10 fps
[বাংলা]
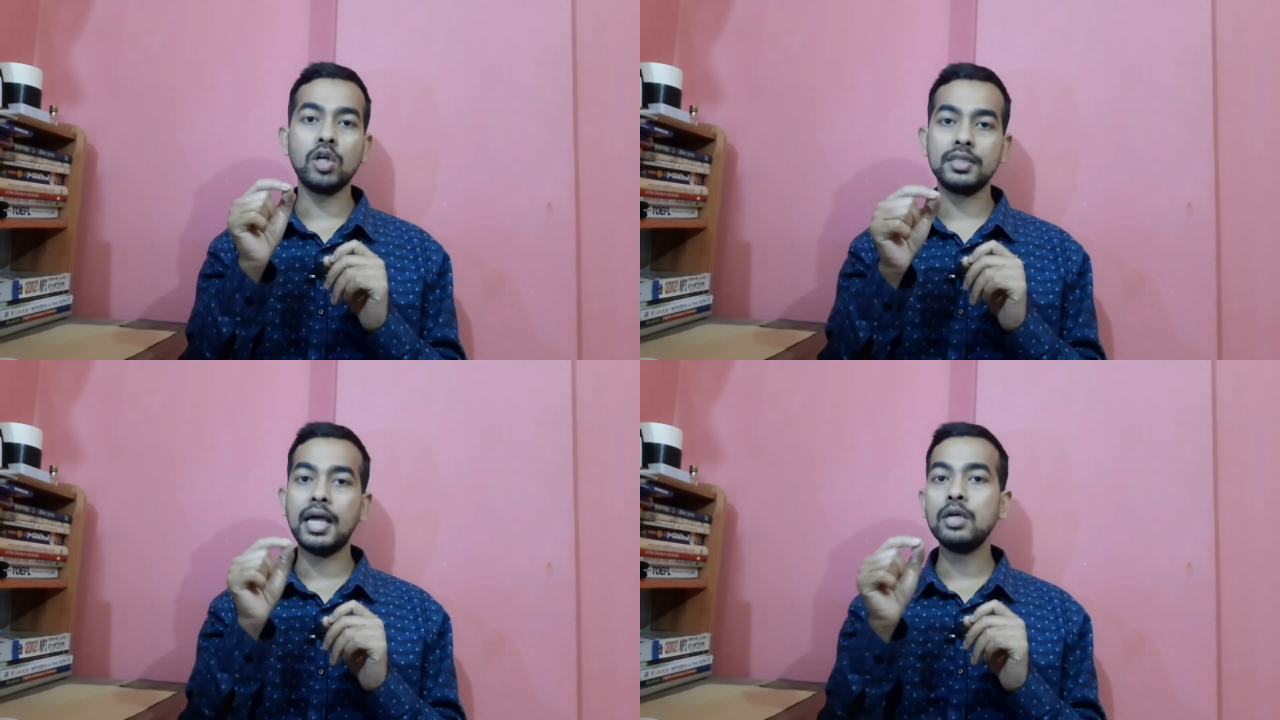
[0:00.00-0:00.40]

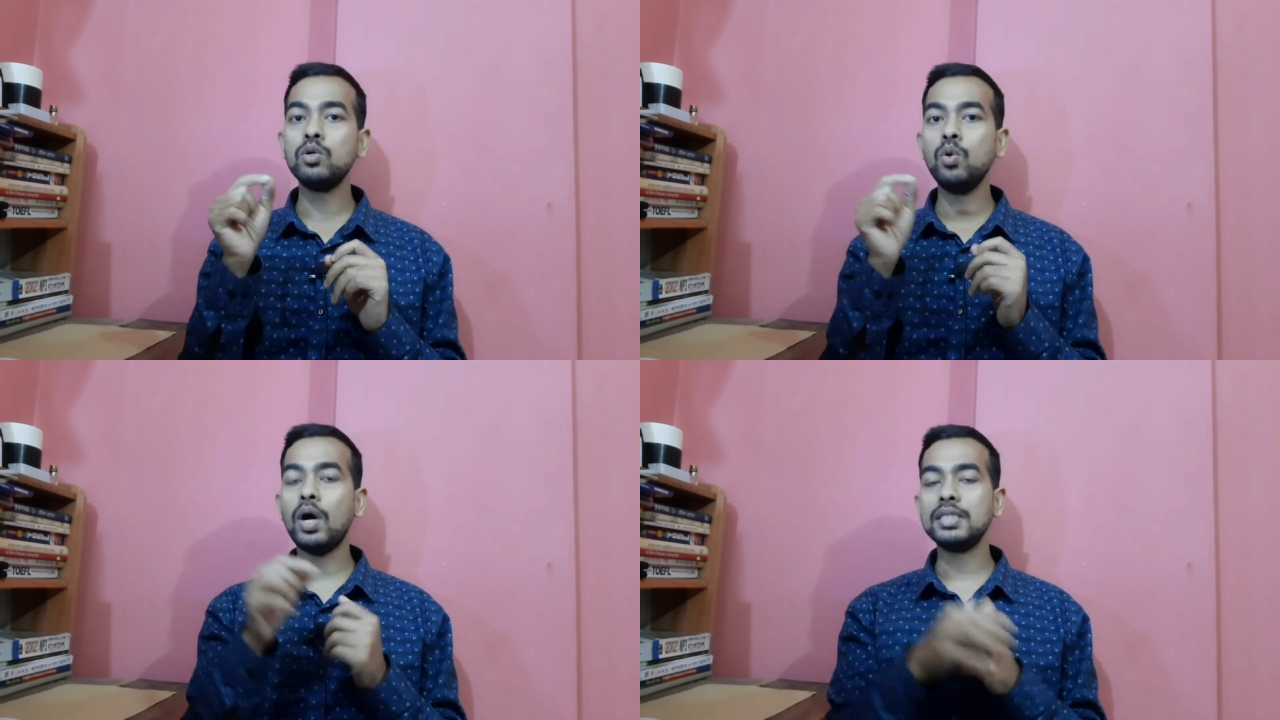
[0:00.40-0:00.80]

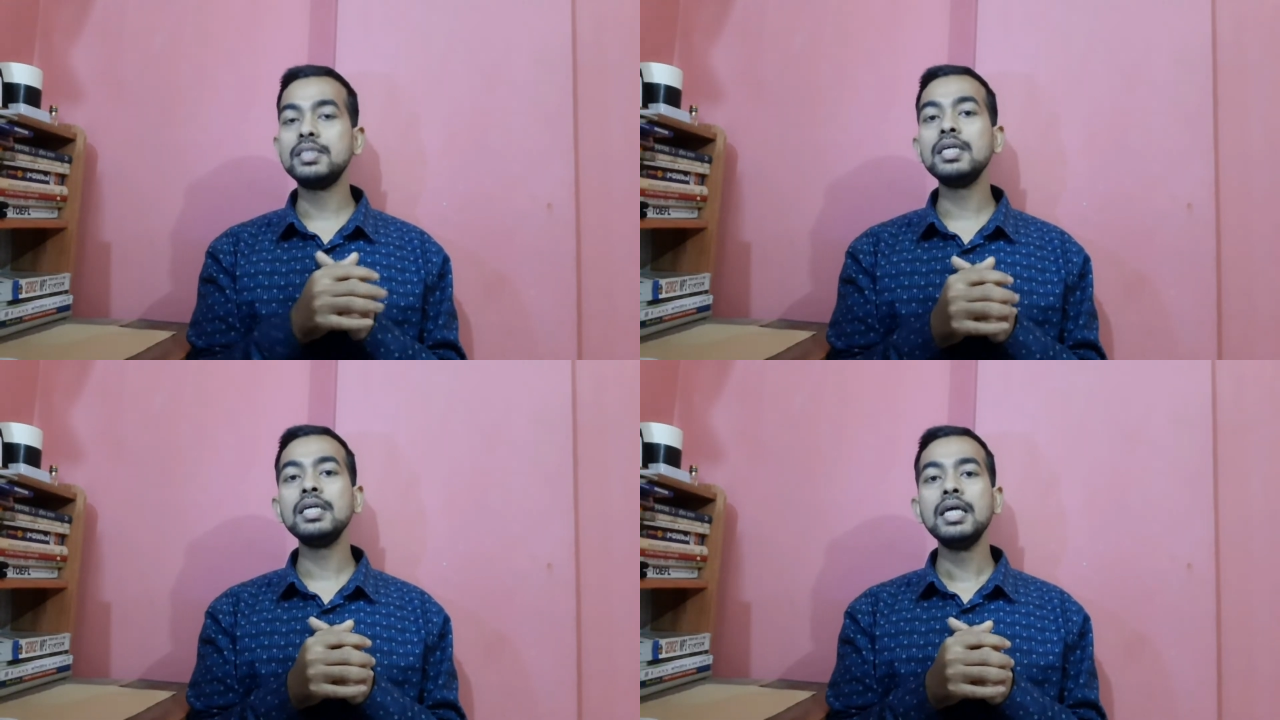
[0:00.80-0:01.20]
অধ্যায়গুলো
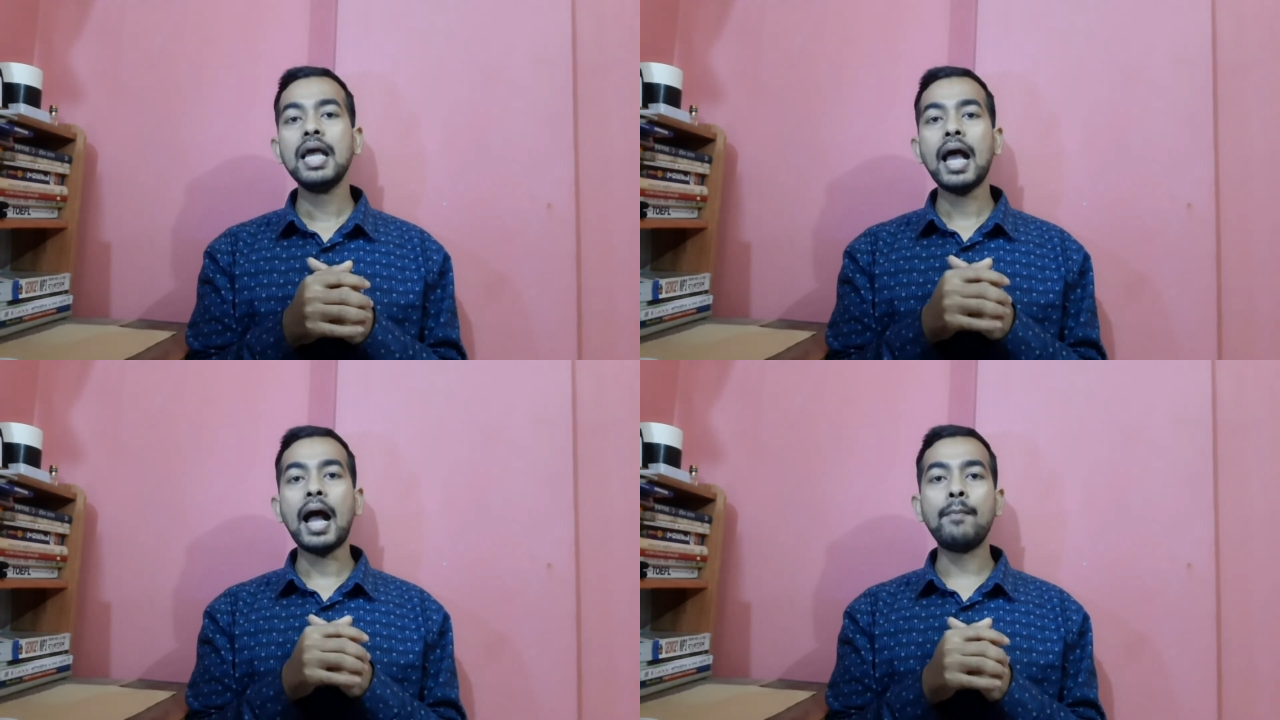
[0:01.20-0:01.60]
আছে
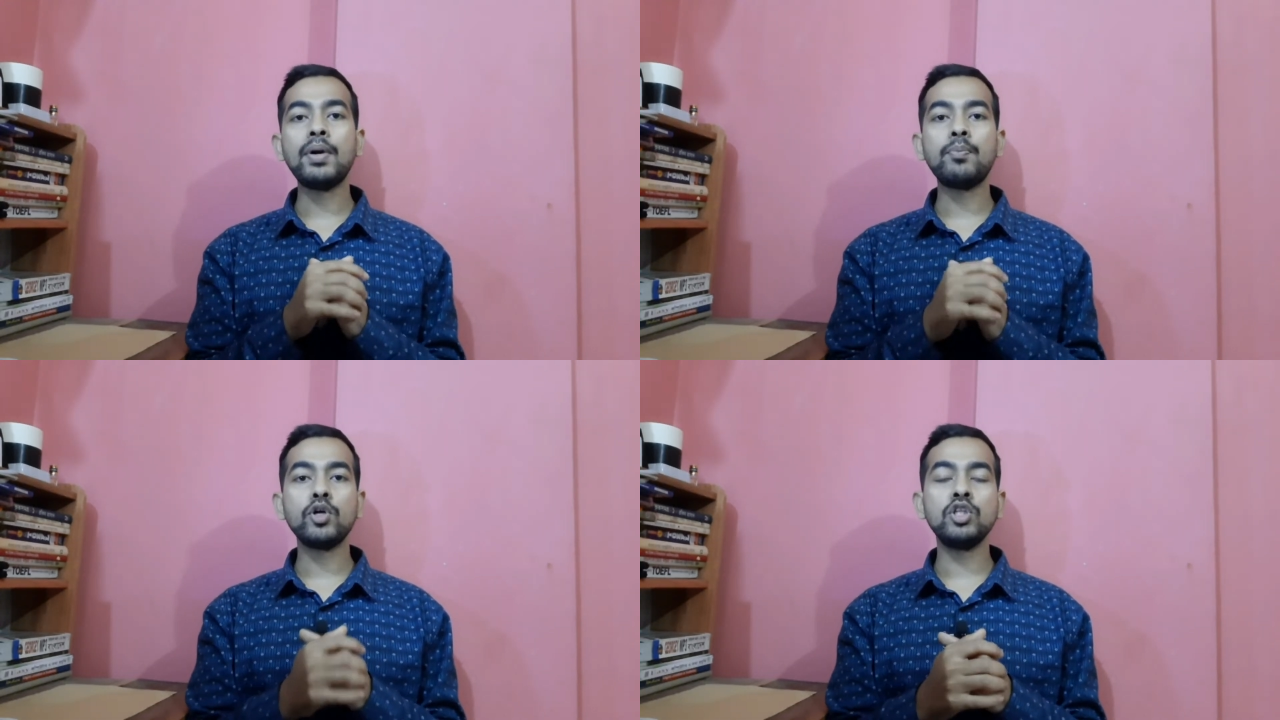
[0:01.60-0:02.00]

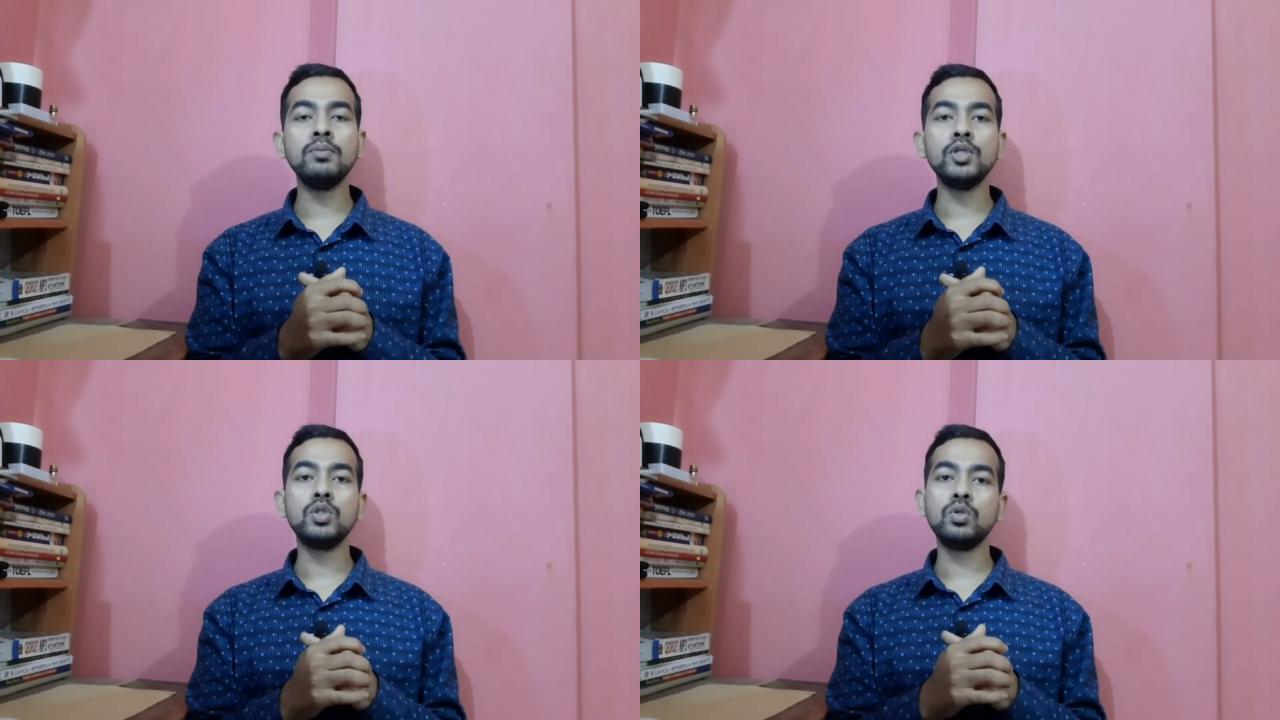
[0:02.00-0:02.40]
আমরা
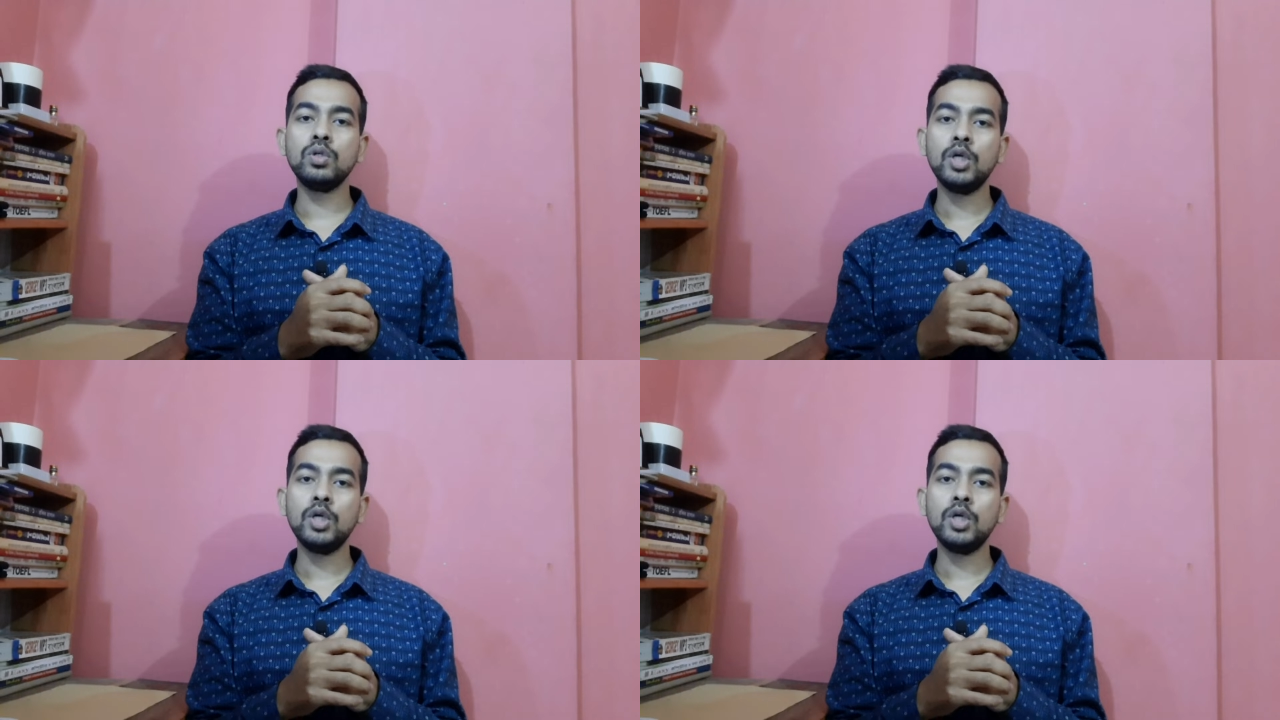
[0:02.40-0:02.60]
প্রথমত